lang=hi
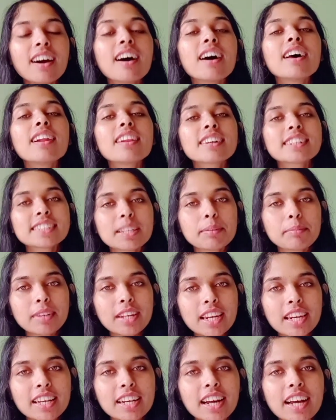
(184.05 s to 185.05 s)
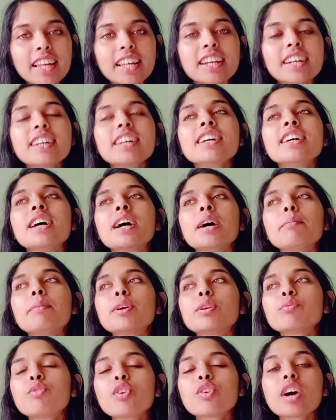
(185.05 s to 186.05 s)
अलग से मैंने लगाया है बट
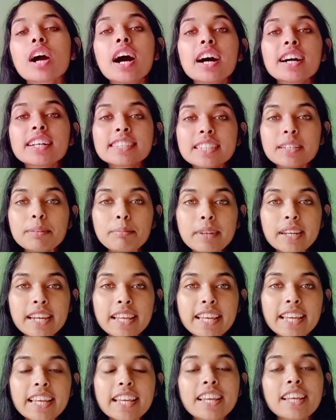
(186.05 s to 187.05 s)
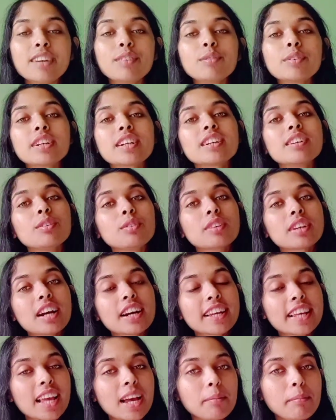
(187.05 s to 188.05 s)
वो कहाँ से मिले उन, उनका
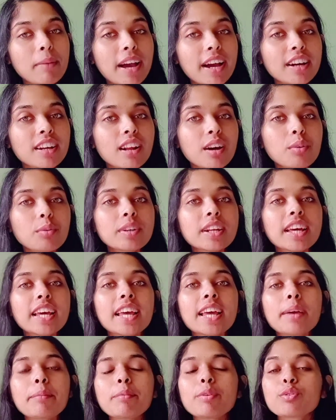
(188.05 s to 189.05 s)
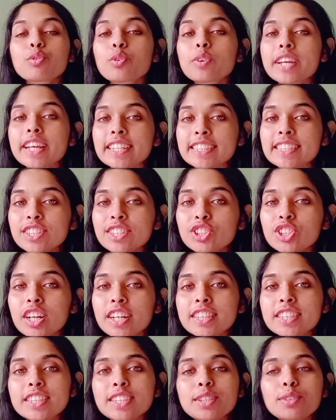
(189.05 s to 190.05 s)
क्या बैकग्राउंड है मैं उनको कैसे
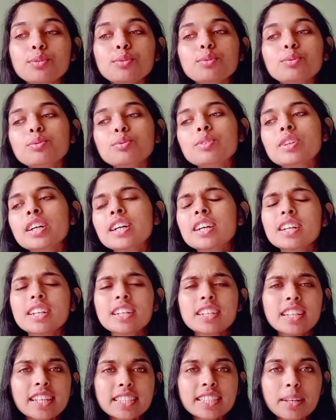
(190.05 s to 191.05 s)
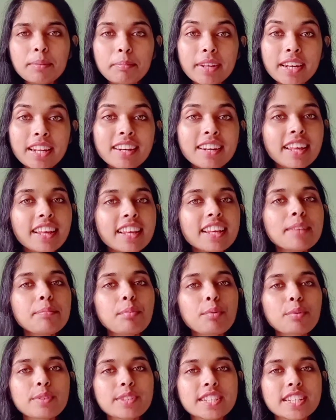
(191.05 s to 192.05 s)
जानती हूँ ये सब मैंने नहीं
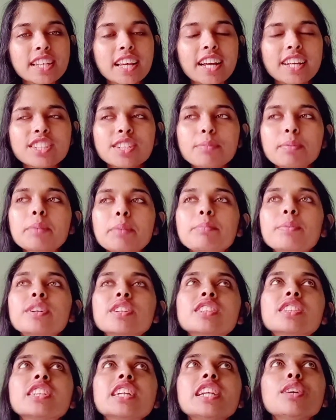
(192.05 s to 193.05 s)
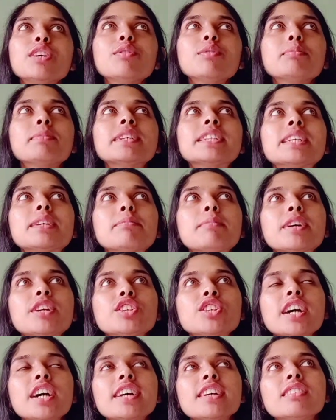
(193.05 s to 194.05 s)
पोस्ट किया है जबकि पर्सनली उनमें से मैं
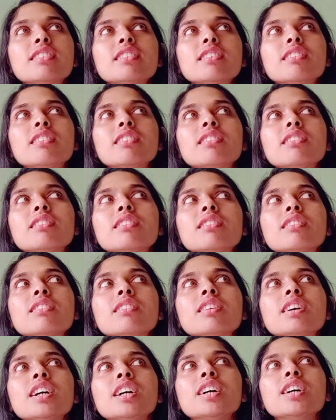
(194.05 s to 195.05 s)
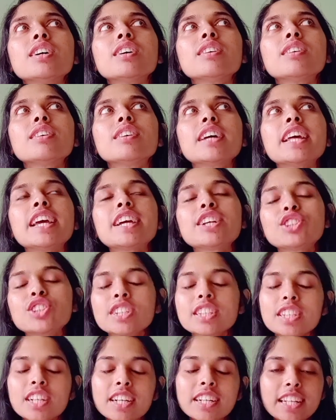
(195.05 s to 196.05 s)
शायद uh, एक
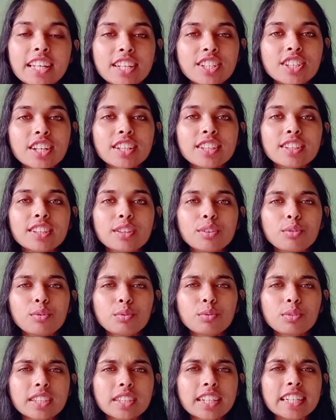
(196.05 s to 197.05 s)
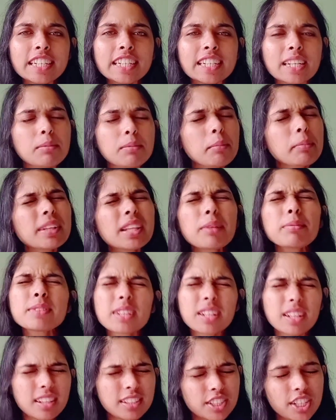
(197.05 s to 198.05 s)
जन का नहीं जानती हूँ उतना डिटेल में
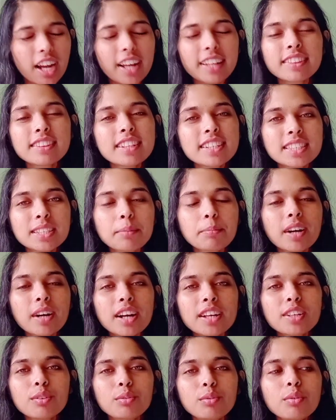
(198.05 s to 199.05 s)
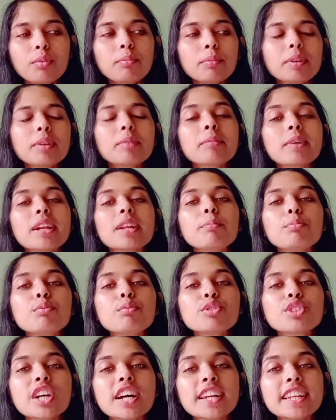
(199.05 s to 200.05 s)
मतलब जानती सबका ही हूँ बट मैंने
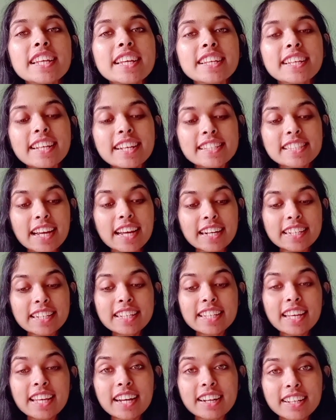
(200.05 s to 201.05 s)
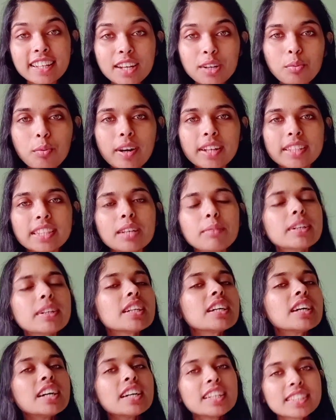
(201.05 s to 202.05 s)
पूछा नहीं है कि एग्जैक्टली exactly क्या क्या हुआ था बट
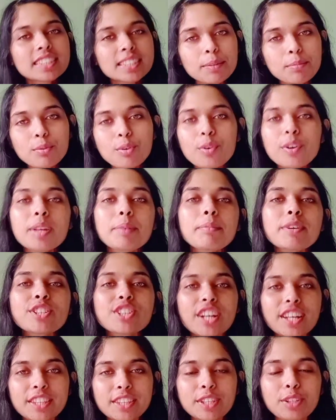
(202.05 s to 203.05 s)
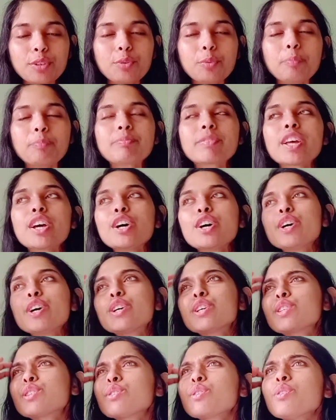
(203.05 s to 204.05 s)
सबको ही मैं जानती हूँ
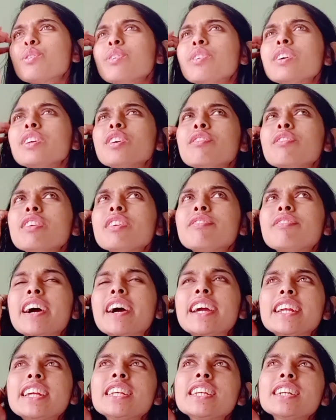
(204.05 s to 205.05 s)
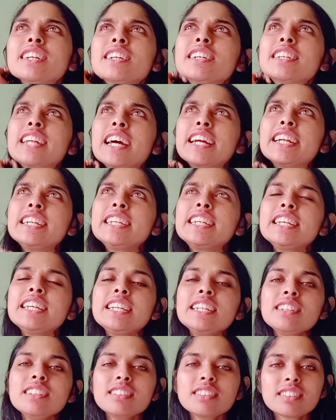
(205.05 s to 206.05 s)
सो यू विल फाइंड
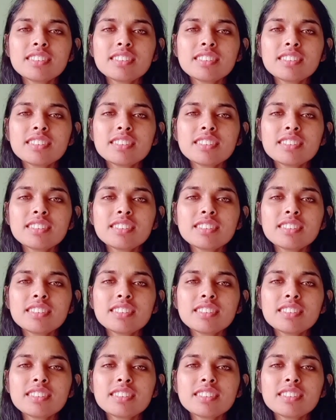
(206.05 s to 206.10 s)
नाइनटीन